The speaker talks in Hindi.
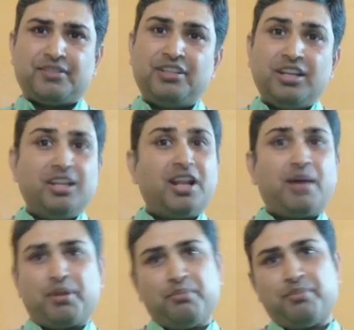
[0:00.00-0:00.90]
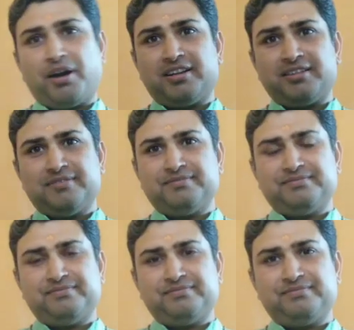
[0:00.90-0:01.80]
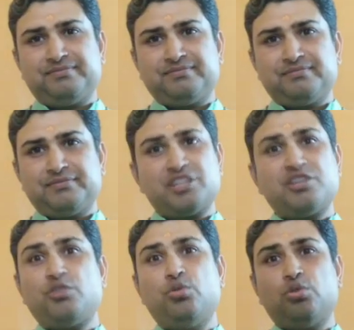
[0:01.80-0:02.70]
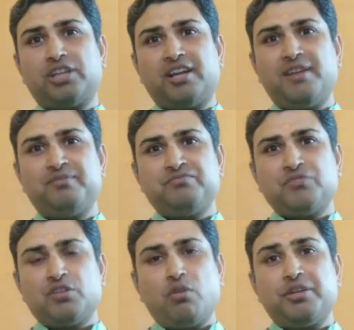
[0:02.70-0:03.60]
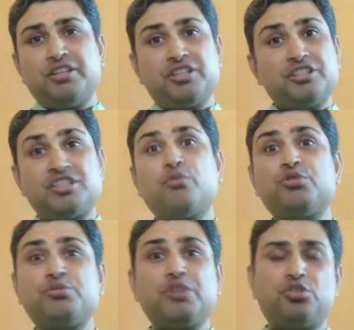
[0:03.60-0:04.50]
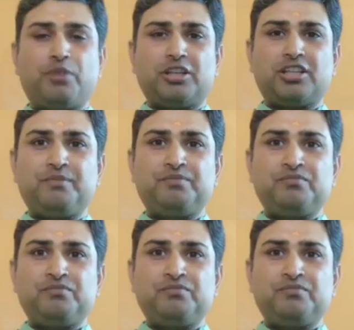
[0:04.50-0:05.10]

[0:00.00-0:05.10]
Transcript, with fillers: इनकी लीला परम्पार है जैसे गुरु होता है ना वो अपने शिष्य से कुछ भी नहीं छुपाता